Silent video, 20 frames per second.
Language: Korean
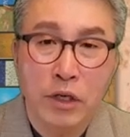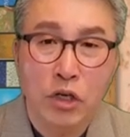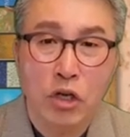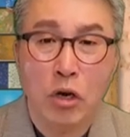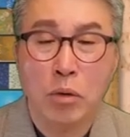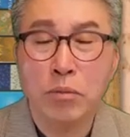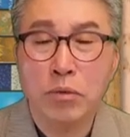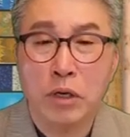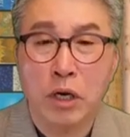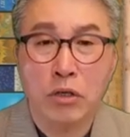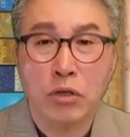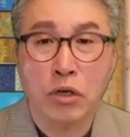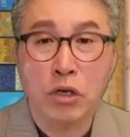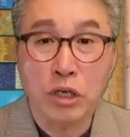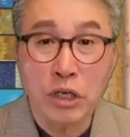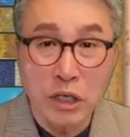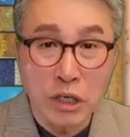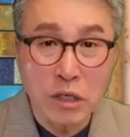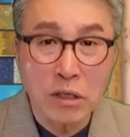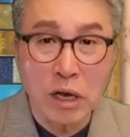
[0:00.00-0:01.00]
여러분 그래서
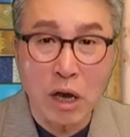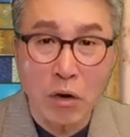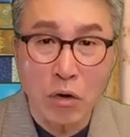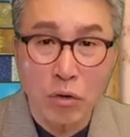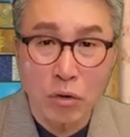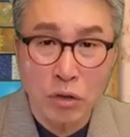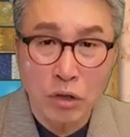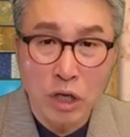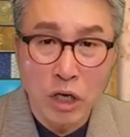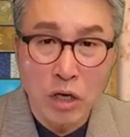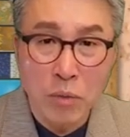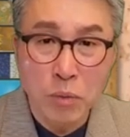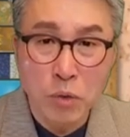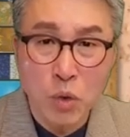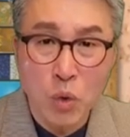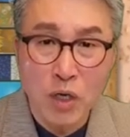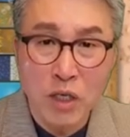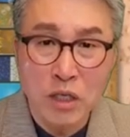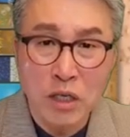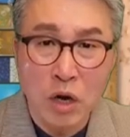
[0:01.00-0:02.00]
이 사건은 이
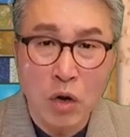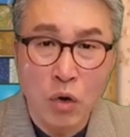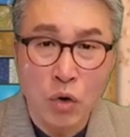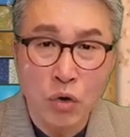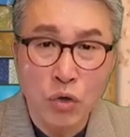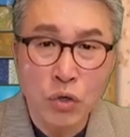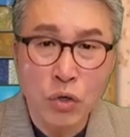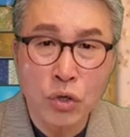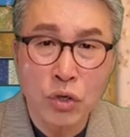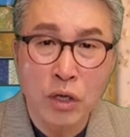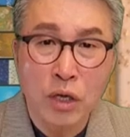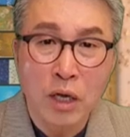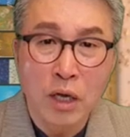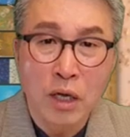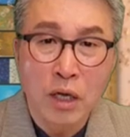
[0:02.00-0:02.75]
금송아지 사건은